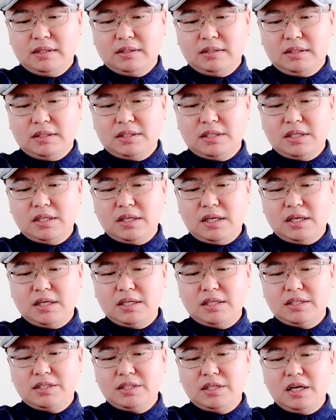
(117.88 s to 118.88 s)
那现
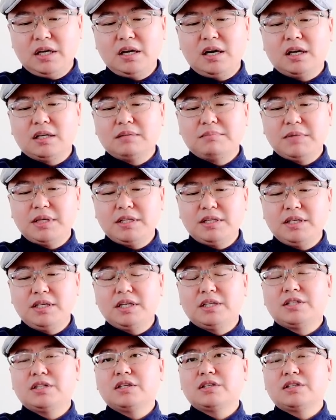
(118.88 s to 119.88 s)
在香港的媒体
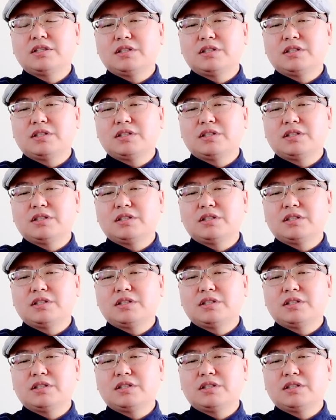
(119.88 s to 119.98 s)
也证